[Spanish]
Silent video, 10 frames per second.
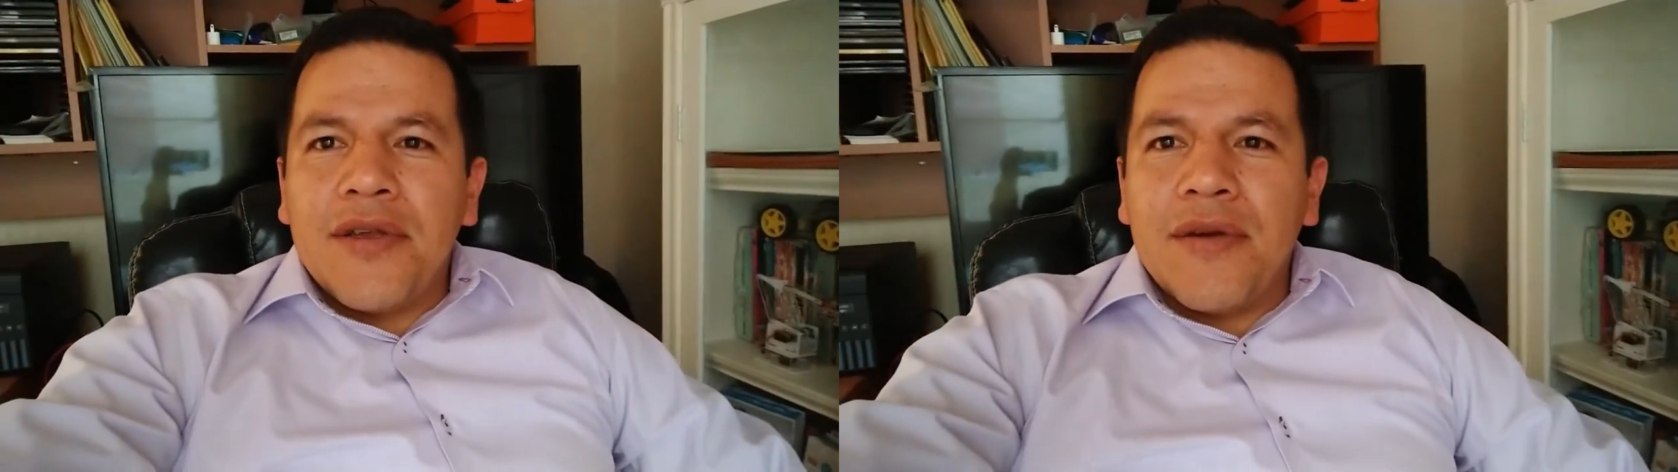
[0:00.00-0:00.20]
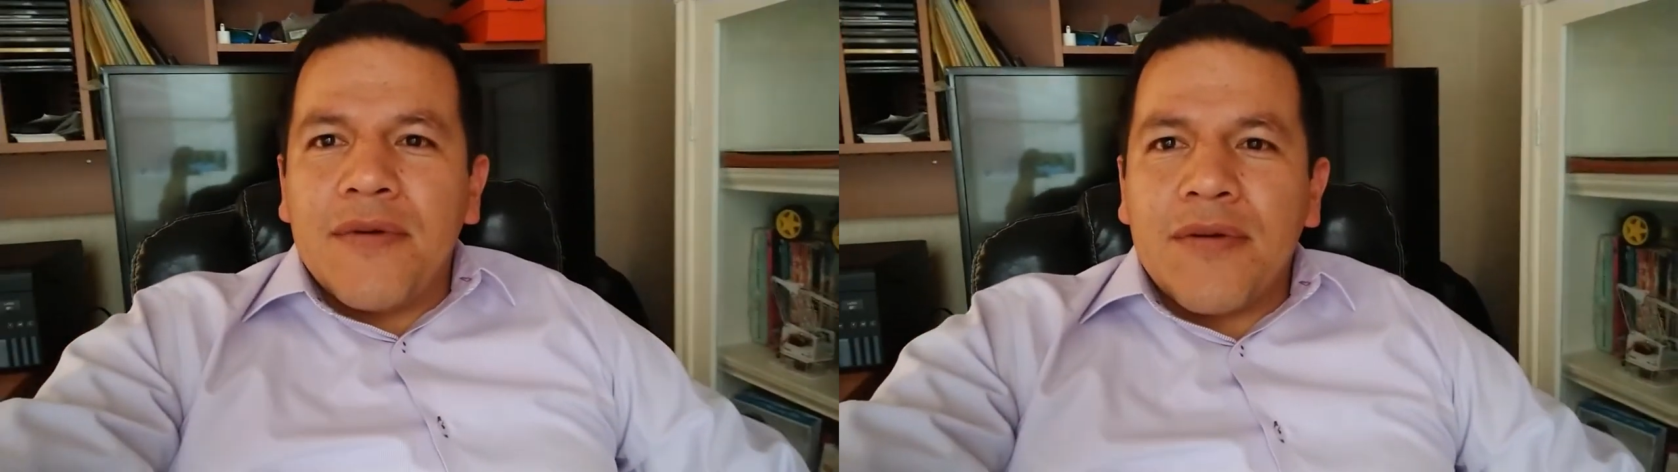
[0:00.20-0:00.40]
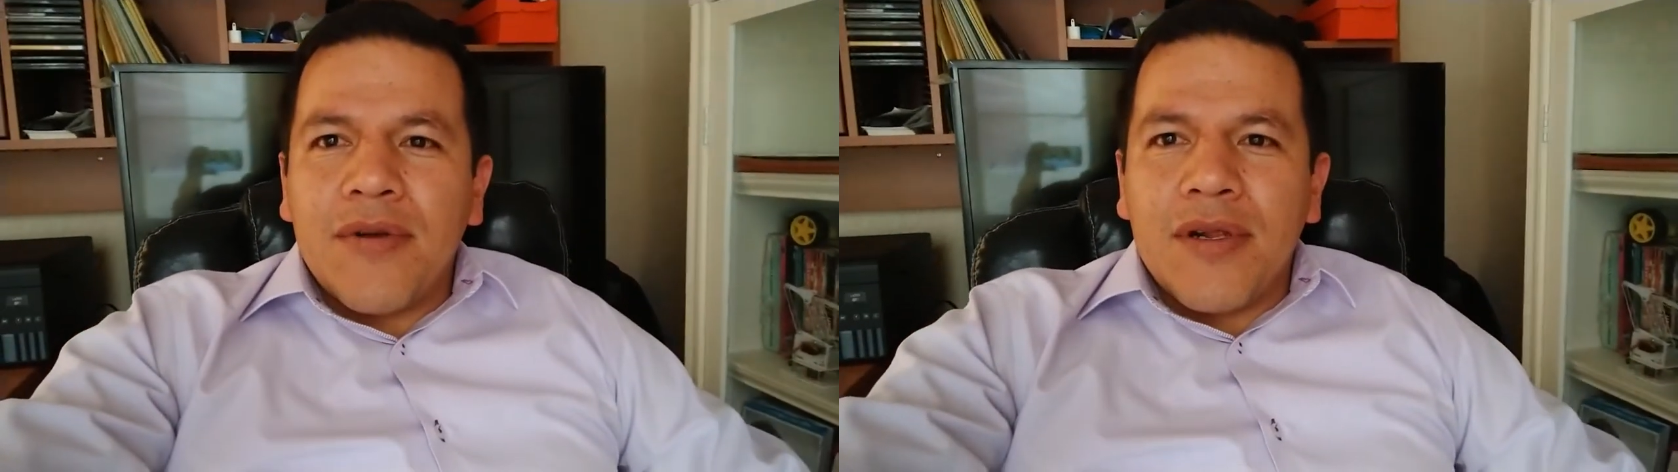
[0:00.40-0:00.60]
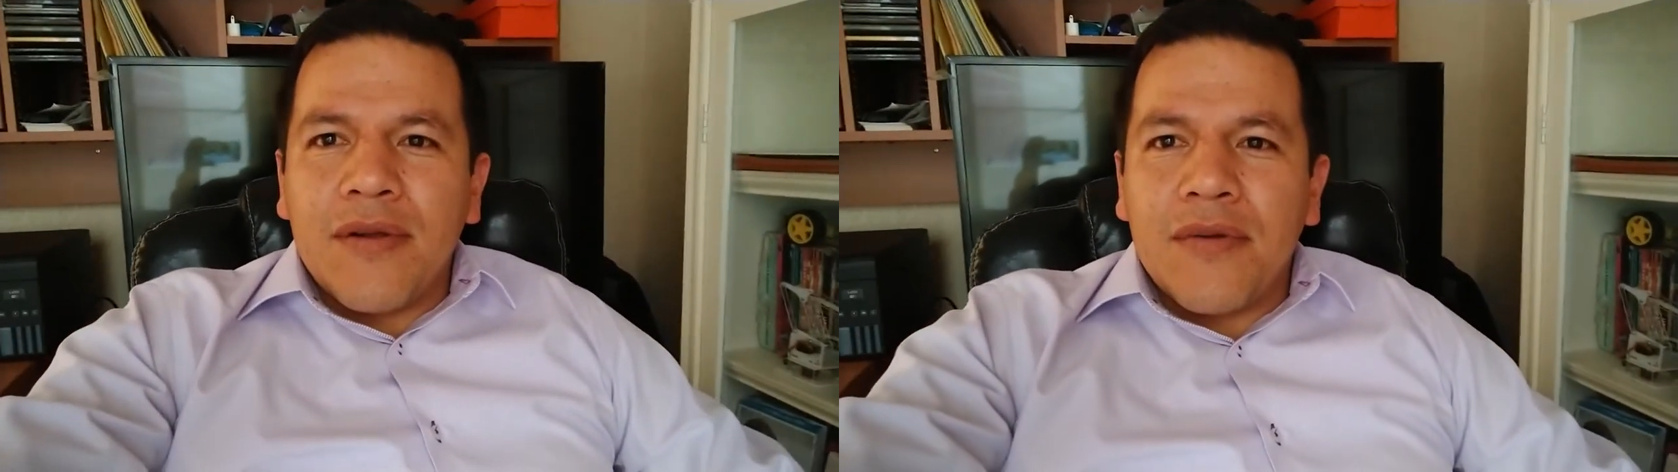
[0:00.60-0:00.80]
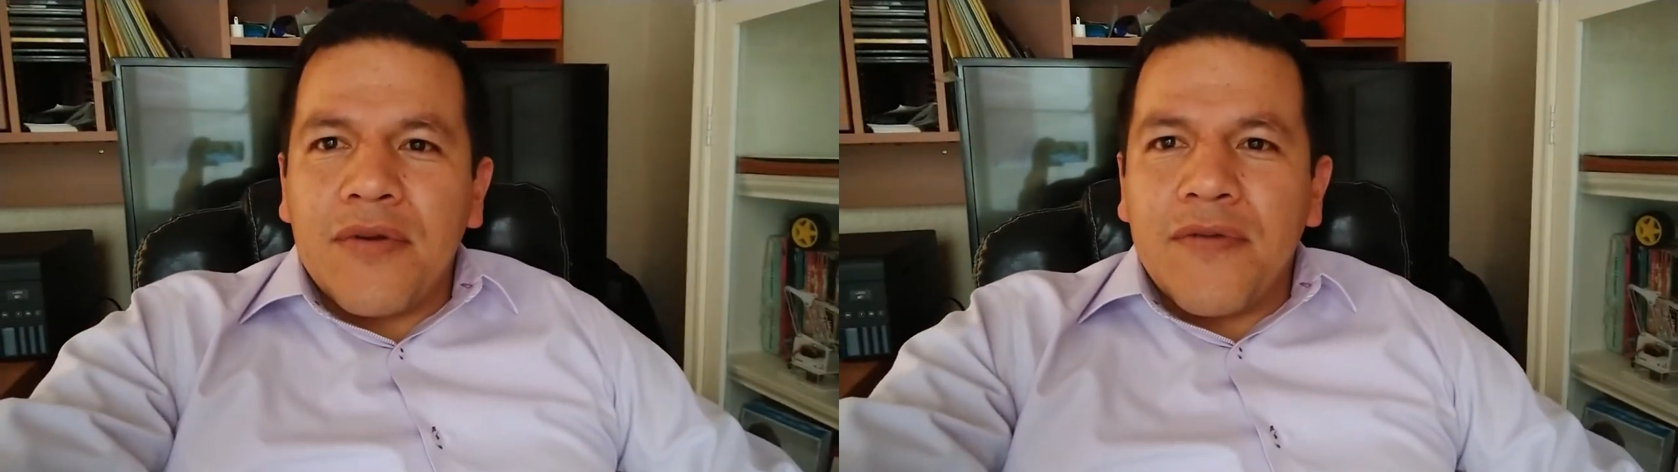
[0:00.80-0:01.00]
Y bueno,
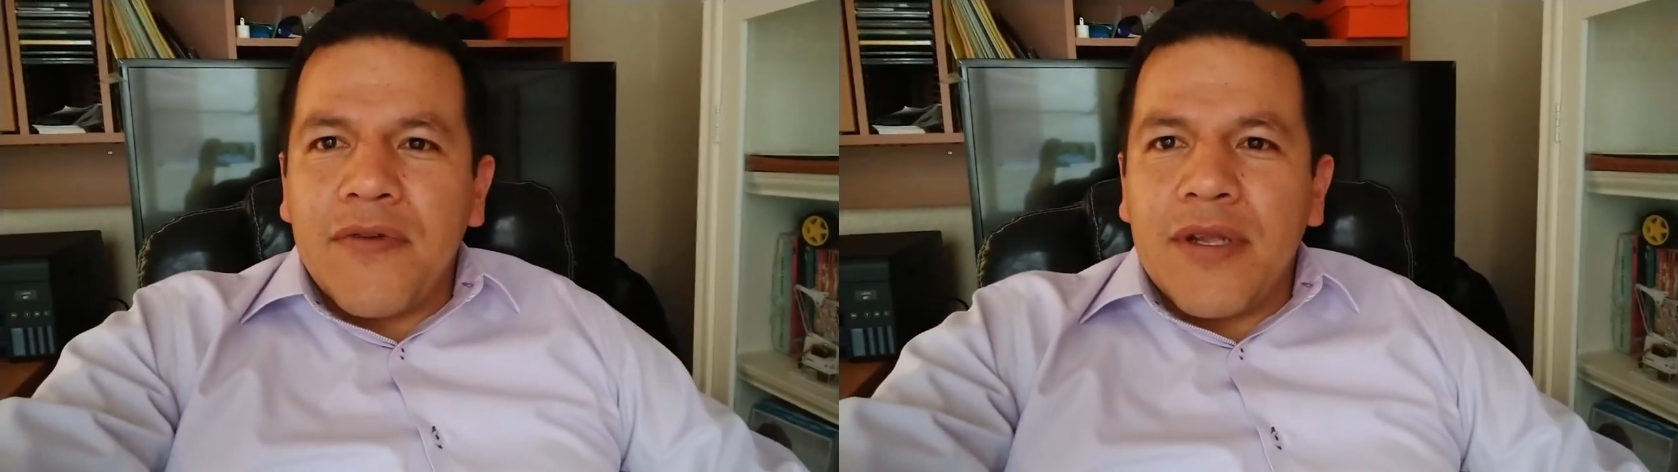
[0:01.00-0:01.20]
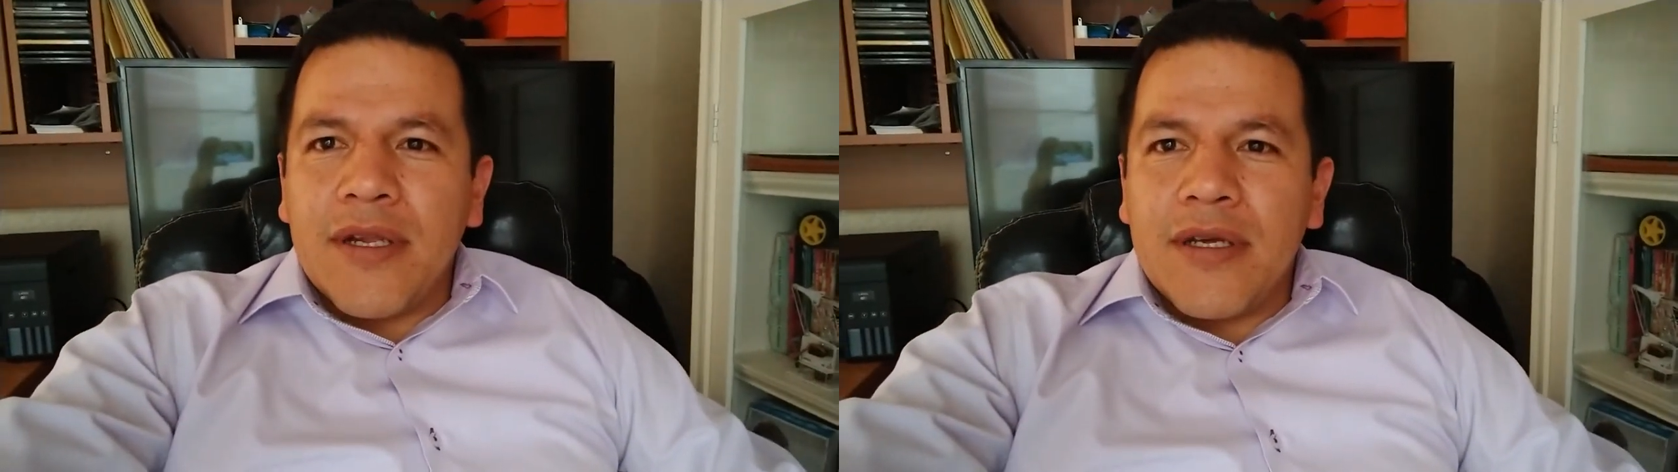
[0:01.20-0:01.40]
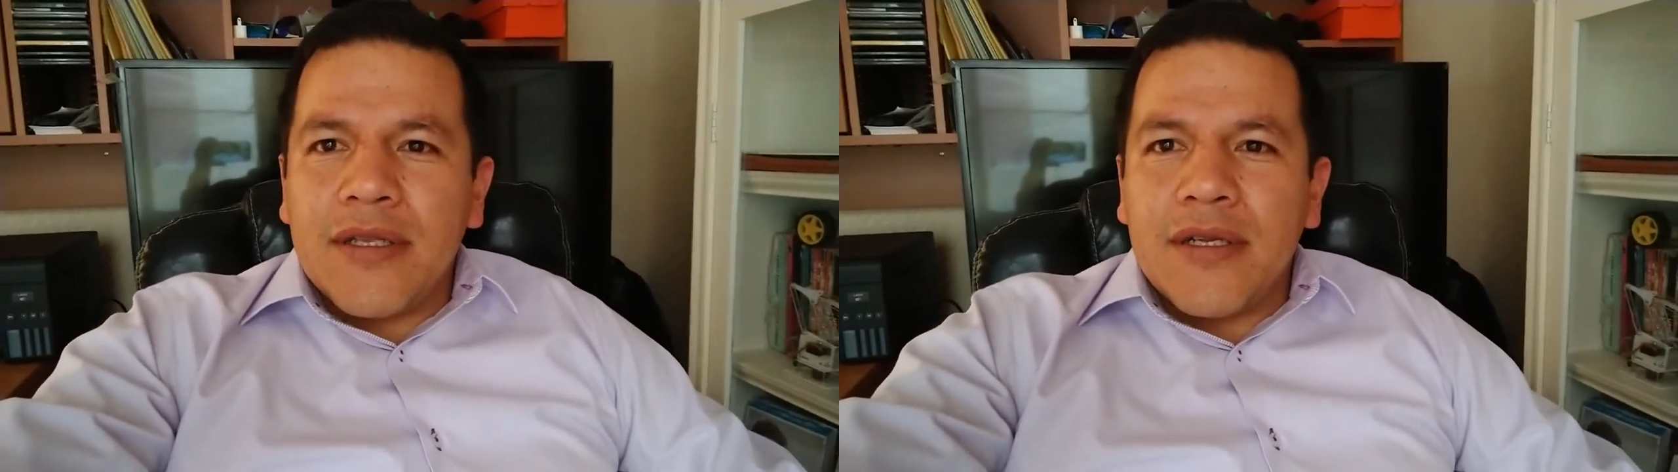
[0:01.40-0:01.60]
cuya finalidad